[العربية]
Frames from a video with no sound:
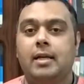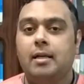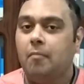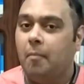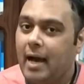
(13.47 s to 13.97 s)

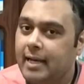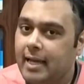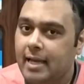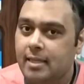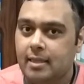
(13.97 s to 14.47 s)

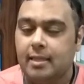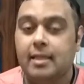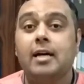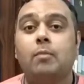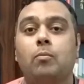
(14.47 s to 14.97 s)
بمعنى إن
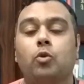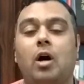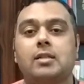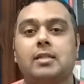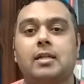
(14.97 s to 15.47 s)
ده
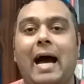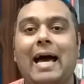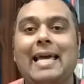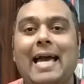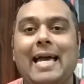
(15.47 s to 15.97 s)
منحصر
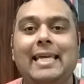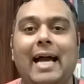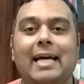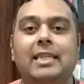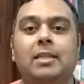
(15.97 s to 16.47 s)
على أي
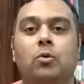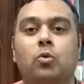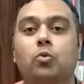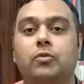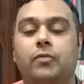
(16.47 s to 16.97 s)
حد
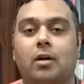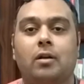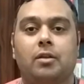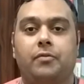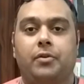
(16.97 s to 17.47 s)
موجود في
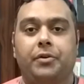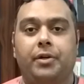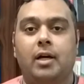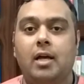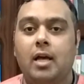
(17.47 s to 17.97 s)
قارة أفريقيا
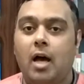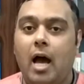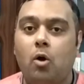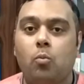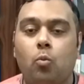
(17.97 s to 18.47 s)

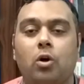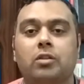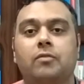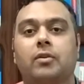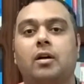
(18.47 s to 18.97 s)
أو
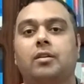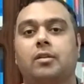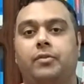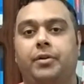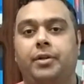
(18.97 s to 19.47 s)
مواطن في قارة
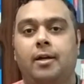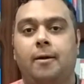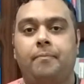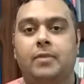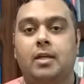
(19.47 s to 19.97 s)
أفريقيا
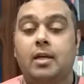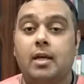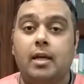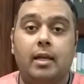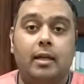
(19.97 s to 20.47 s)

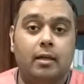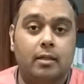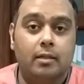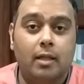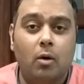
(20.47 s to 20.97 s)

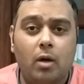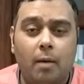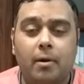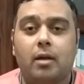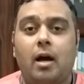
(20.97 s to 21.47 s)
الدورة
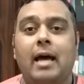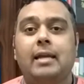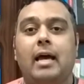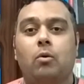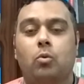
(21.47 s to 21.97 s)
عبارة
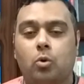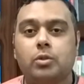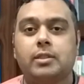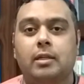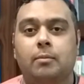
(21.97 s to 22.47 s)
عن أو
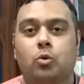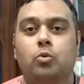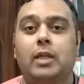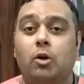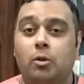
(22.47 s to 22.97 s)
الكورس اللي
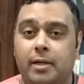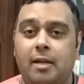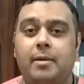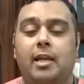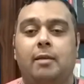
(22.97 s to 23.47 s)
موجود أو
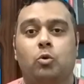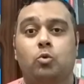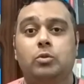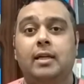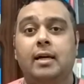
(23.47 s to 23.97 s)
البرنامج اللي
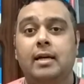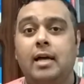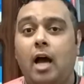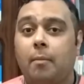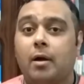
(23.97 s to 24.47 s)
موجود ده
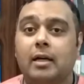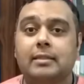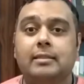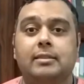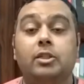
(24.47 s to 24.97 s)
عبارة
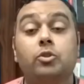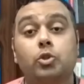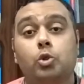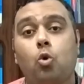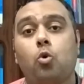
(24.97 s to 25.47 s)
عن ست
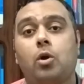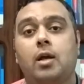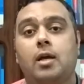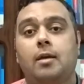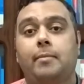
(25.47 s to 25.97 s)
شهور
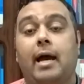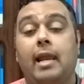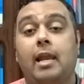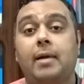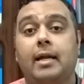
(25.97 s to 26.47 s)

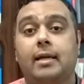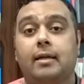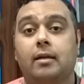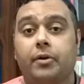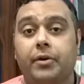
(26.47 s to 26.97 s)
بيعلمك
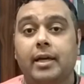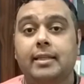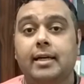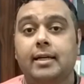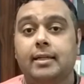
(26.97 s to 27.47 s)

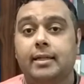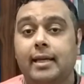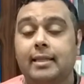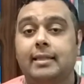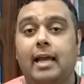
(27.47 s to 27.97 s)
القيادة
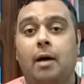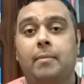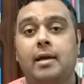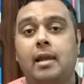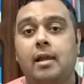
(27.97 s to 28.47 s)
ريادة
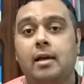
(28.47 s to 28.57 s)
الأعمال